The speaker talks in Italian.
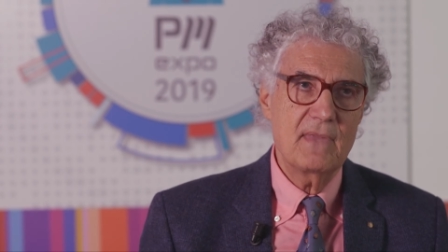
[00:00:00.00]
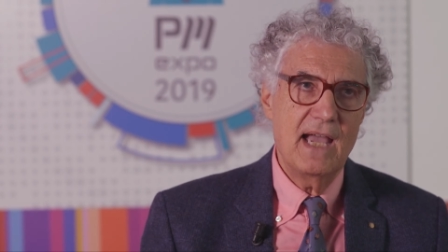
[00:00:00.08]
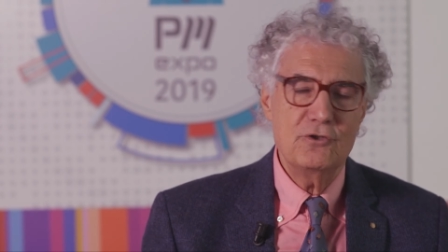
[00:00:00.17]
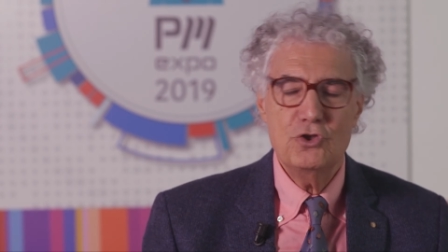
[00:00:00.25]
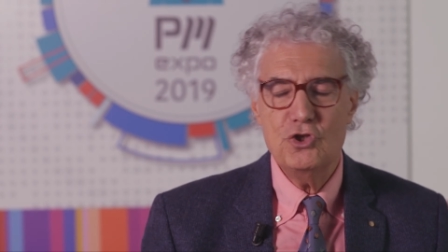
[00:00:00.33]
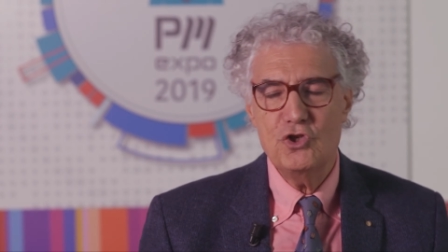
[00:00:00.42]

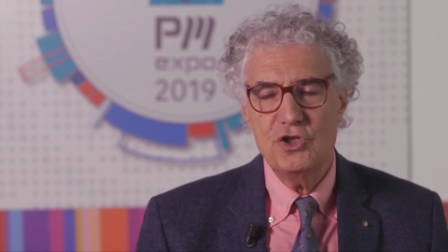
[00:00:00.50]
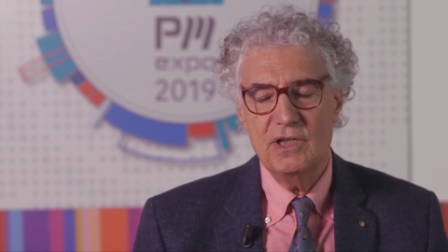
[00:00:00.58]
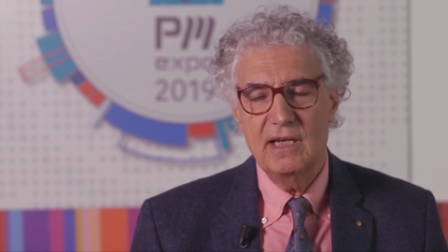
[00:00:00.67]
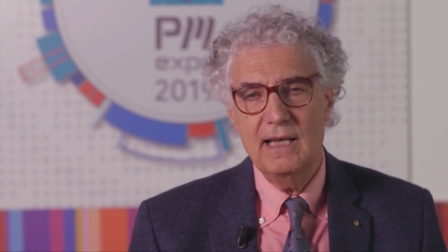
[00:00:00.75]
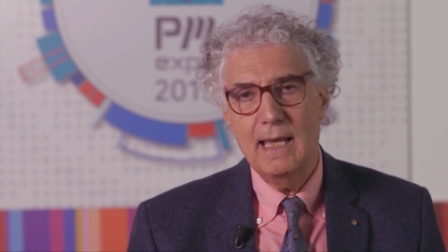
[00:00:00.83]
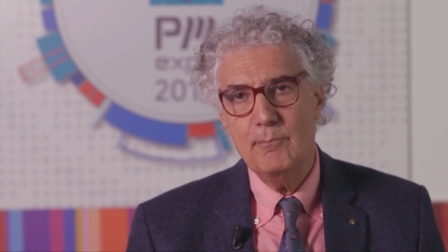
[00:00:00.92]
agisce
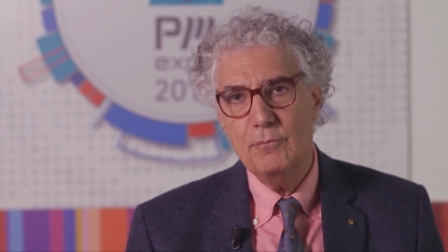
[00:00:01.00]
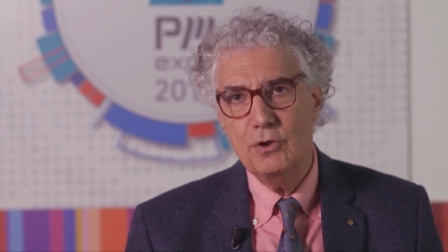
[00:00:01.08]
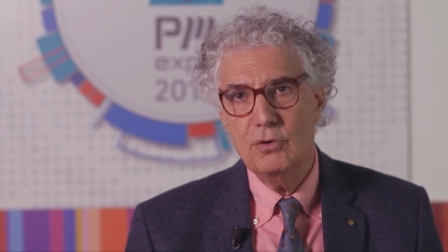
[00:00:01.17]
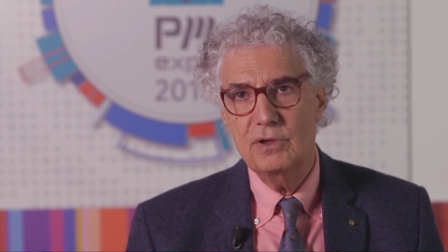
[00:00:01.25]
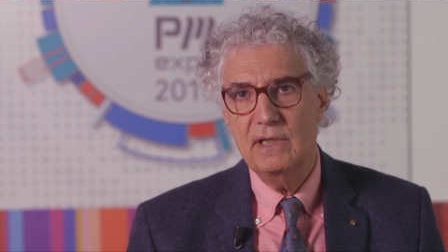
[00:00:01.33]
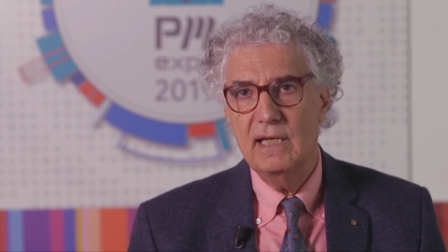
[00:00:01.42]

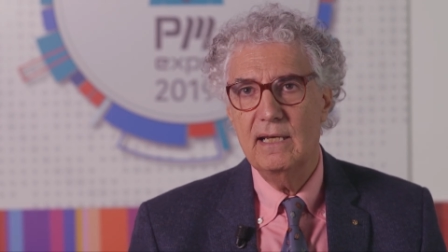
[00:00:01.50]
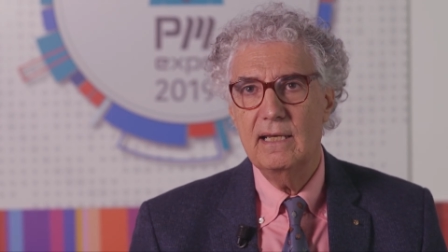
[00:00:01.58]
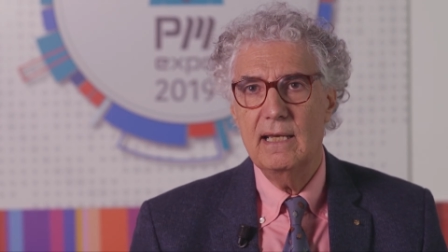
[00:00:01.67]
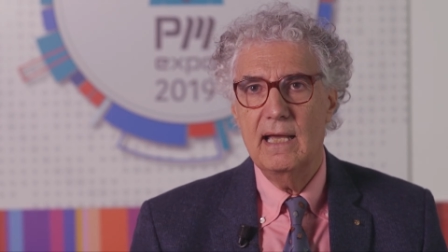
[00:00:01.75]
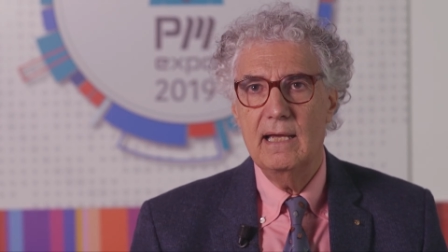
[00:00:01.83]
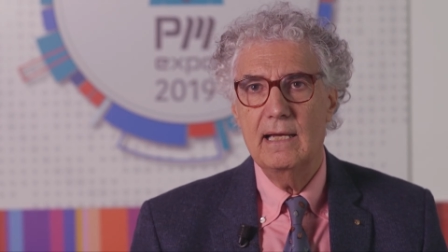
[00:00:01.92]
nell'ambito
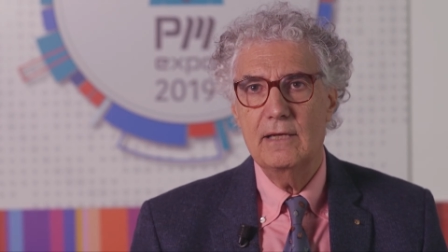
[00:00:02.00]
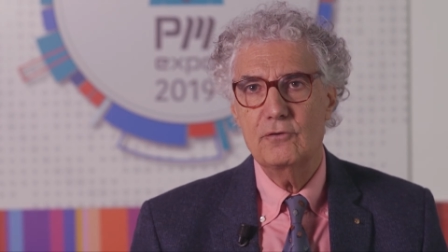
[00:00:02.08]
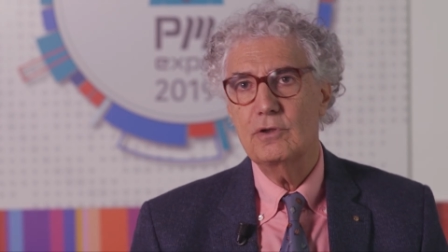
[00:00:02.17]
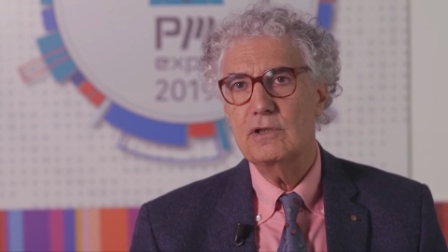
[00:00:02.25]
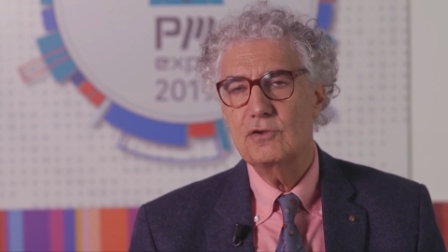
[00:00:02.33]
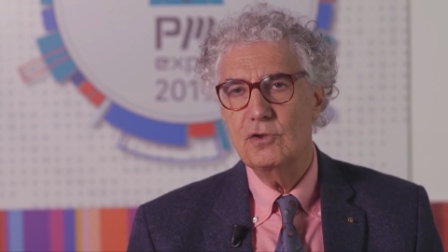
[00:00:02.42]

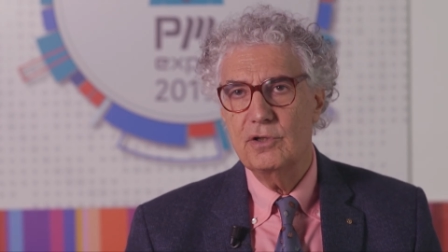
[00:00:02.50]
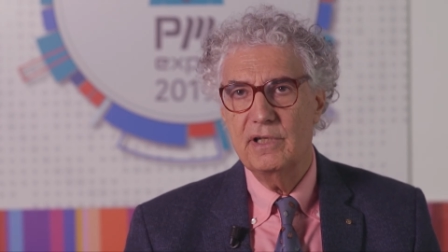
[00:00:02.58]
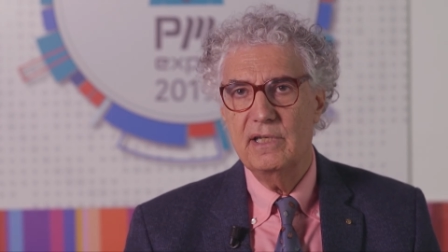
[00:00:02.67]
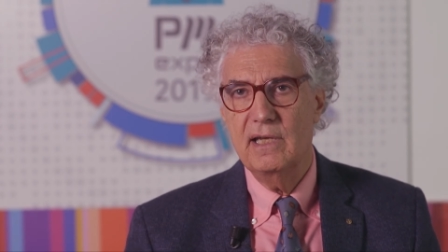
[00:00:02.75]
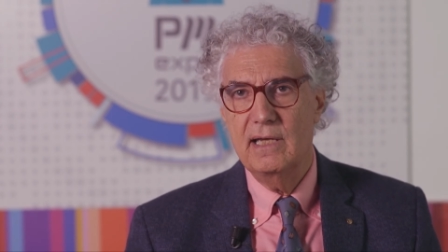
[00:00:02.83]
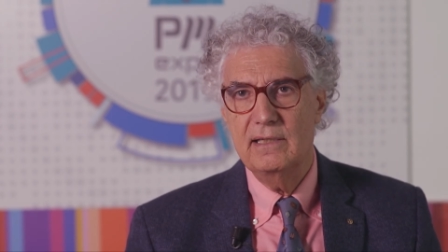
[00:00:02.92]

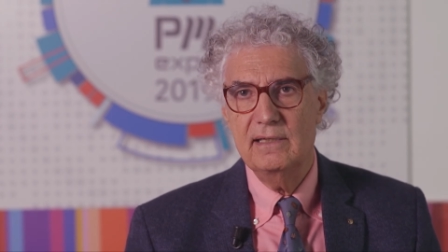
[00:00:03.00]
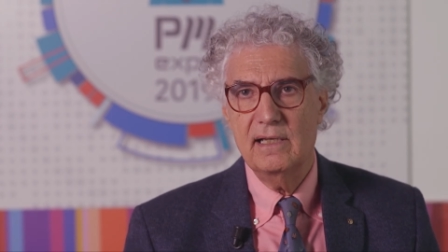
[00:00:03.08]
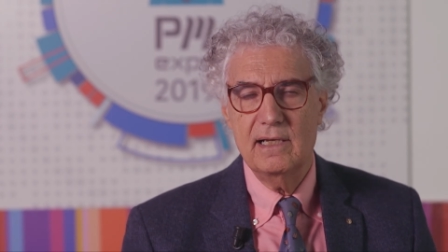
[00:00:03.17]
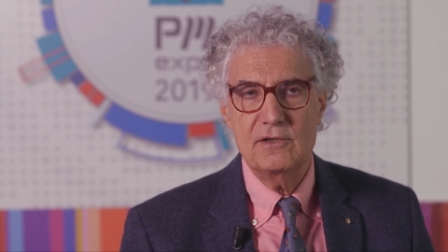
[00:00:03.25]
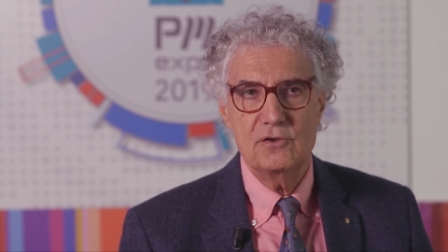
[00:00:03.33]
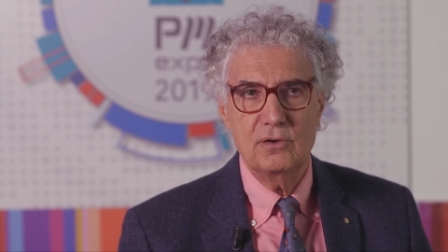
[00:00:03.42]
dell'Associazione
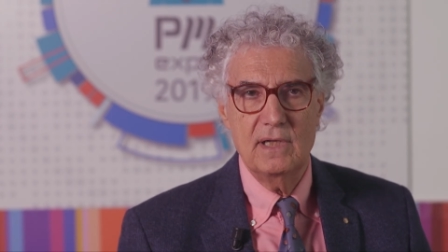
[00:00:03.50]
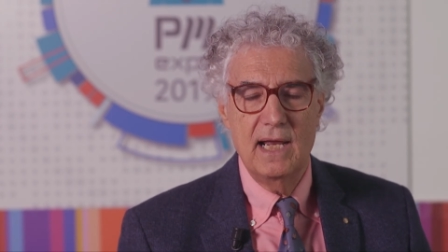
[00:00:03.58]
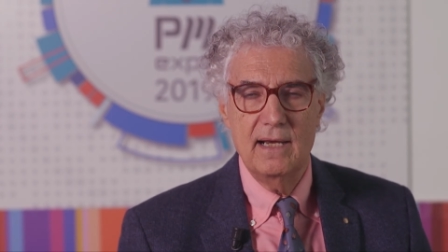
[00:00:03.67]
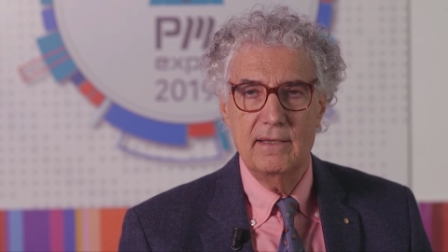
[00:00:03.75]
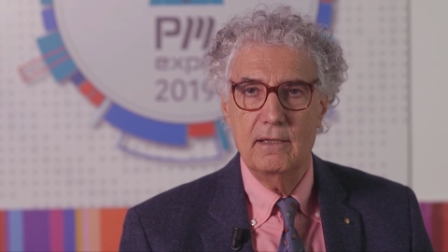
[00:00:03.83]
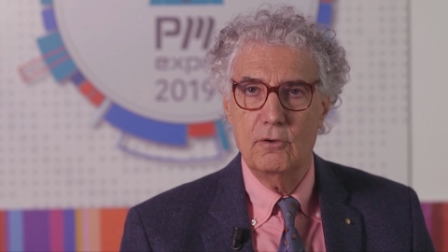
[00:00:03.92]

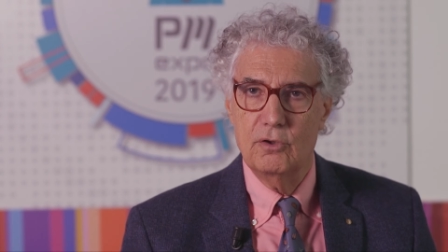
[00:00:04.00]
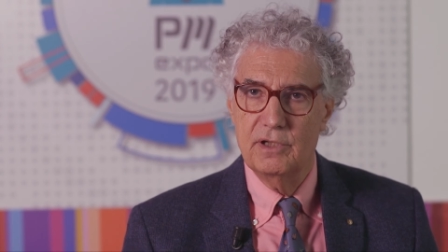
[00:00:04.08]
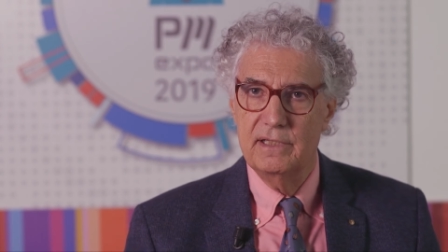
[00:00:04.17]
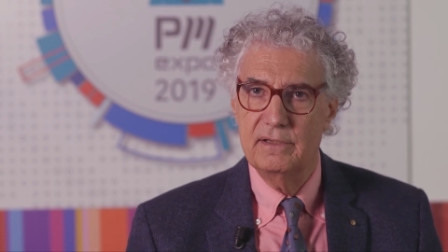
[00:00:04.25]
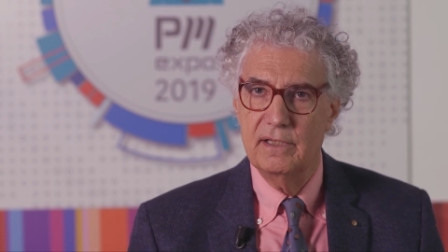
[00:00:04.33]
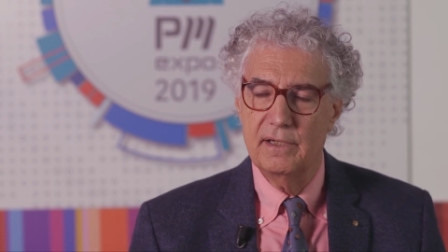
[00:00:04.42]
Internazionale del
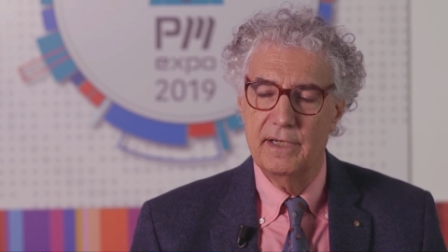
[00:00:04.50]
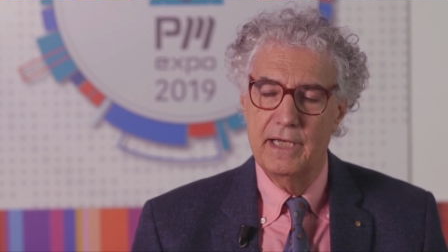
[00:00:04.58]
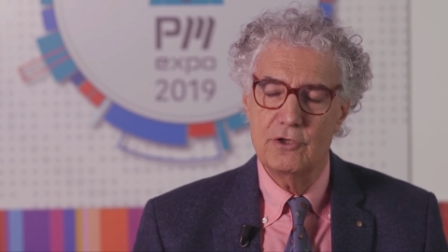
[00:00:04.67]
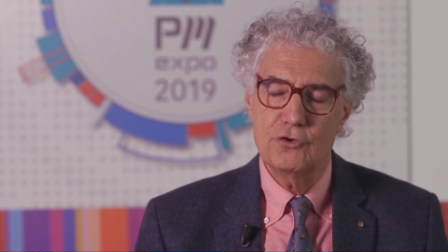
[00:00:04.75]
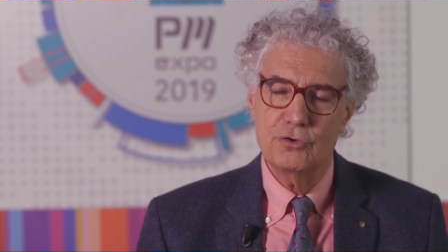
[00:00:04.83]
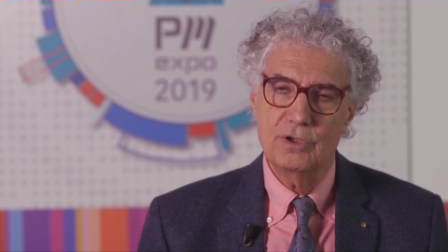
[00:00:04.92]
Rotary
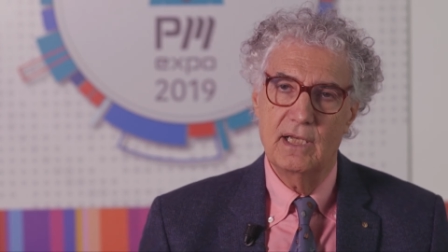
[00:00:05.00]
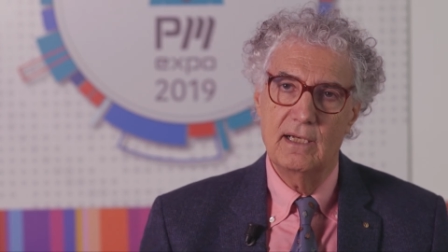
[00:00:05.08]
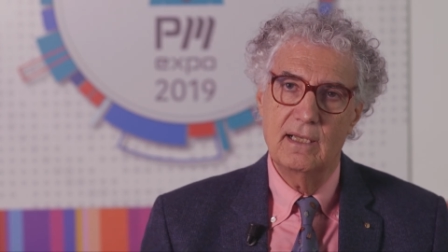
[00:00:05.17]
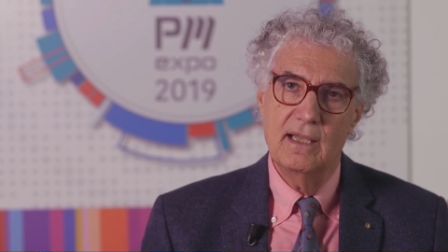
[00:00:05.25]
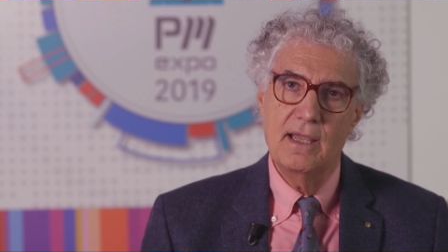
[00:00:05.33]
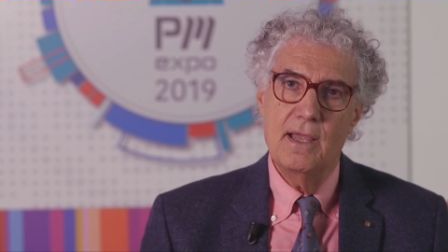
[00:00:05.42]
International,